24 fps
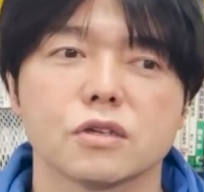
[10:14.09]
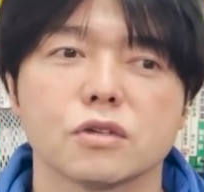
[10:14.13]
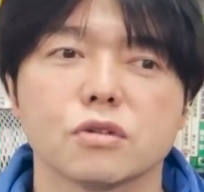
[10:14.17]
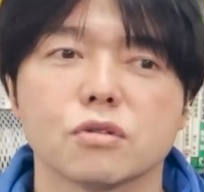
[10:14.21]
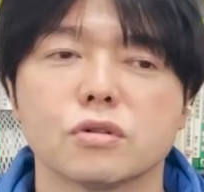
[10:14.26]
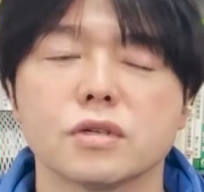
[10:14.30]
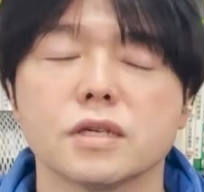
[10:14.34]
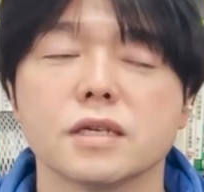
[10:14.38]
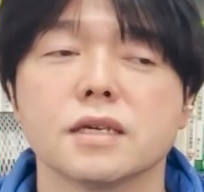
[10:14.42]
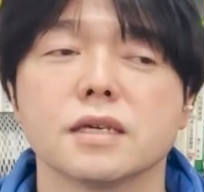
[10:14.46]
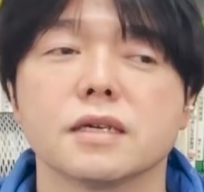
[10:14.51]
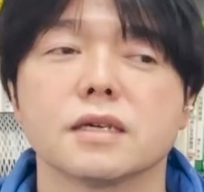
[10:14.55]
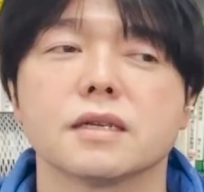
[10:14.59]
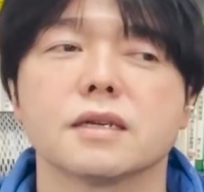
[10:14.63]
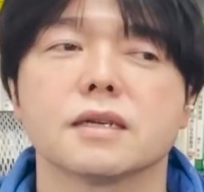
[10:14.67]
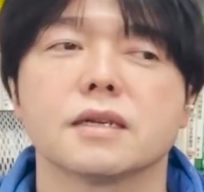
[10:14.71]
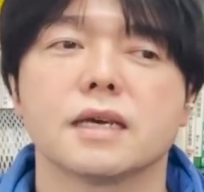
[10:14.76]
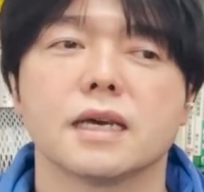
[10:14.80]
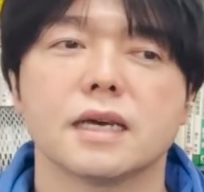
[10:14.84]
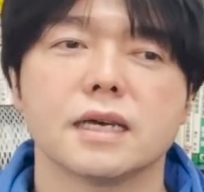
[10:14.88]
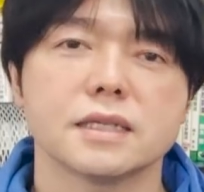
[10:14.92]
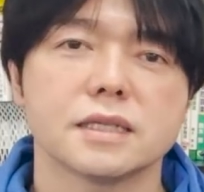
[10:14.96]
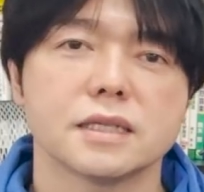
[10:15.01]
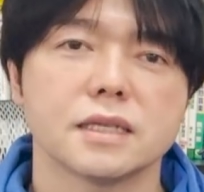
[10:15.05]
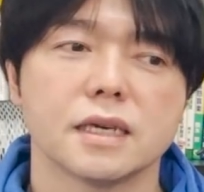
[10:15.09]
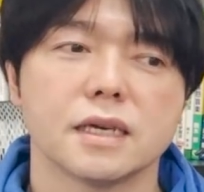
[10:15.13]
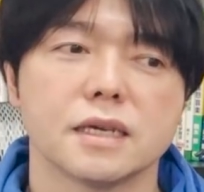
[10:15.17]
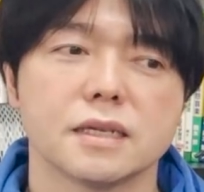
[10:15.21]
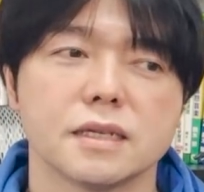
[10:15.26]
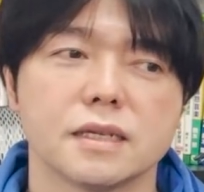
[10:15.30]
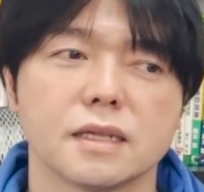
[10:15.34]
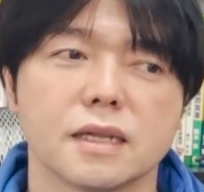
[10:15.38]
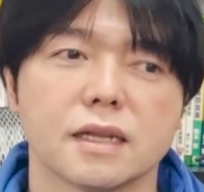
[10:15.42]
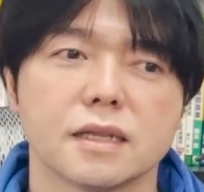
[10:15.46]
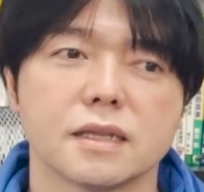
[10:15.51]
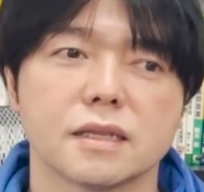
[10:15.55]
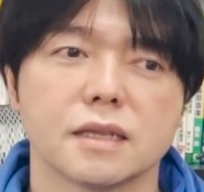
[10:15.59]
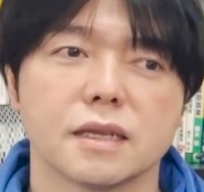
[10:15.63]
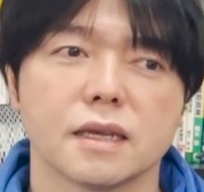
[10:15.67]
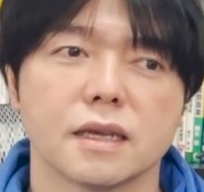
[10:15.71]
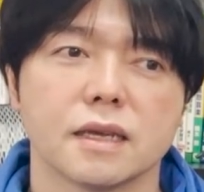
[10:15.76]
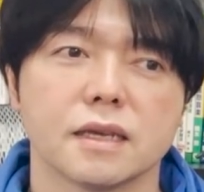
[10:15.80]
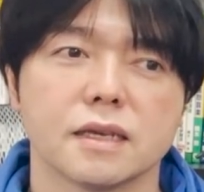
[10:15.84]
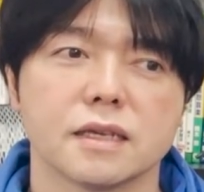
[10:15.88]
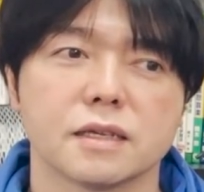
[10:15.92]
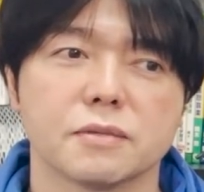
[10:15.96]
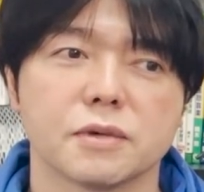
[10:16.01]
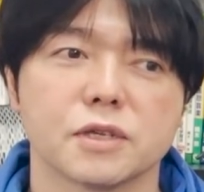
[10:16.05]
より冷静になっ
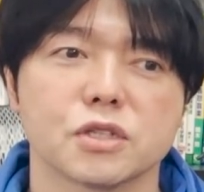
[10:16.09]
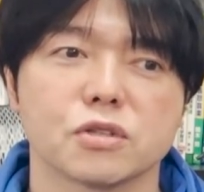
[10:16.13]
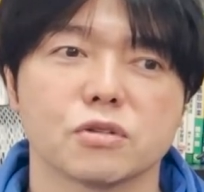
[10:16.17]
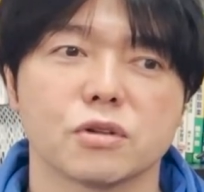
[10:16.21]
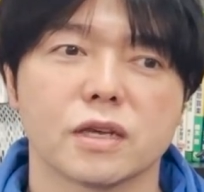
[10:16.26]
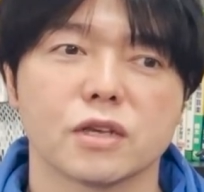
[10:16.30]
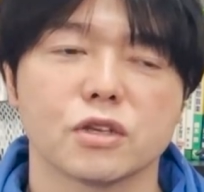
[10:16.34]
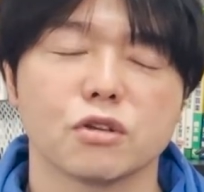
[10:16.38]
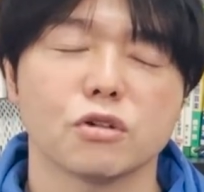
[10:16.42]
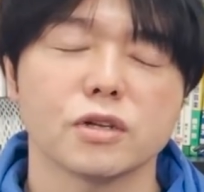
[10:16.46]
ていきますよね。